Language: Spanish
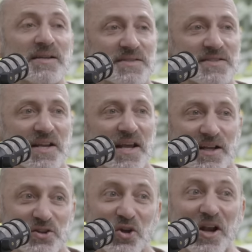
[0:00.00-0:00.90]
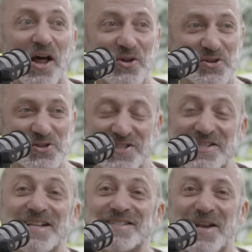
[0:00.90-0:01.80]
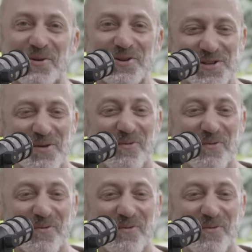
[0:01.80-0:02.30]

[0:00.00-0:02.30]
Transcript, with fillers: más, sería a todos lados. No sé si al cerebro es